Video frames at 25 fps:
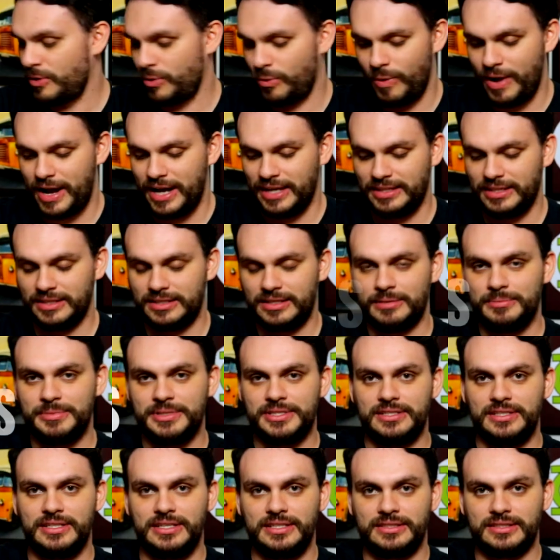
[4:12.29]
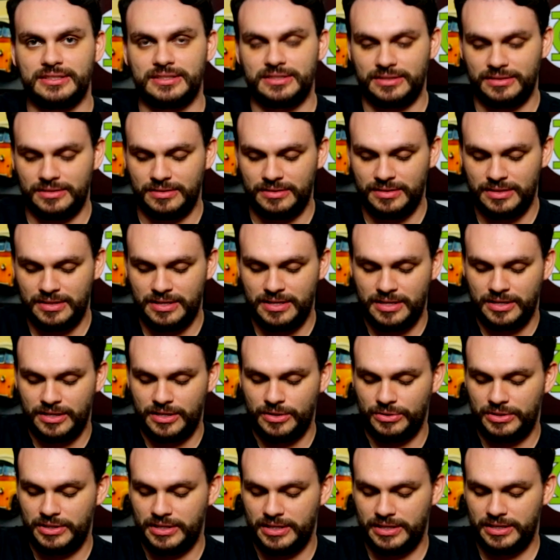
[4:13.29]
quarta camiseta que
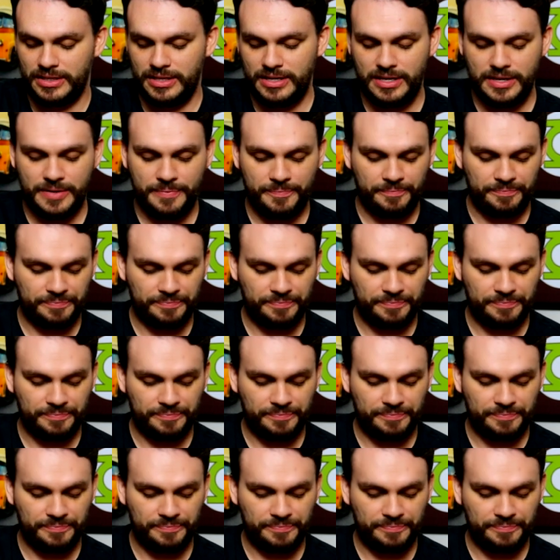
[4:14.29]
eu tenho aqui,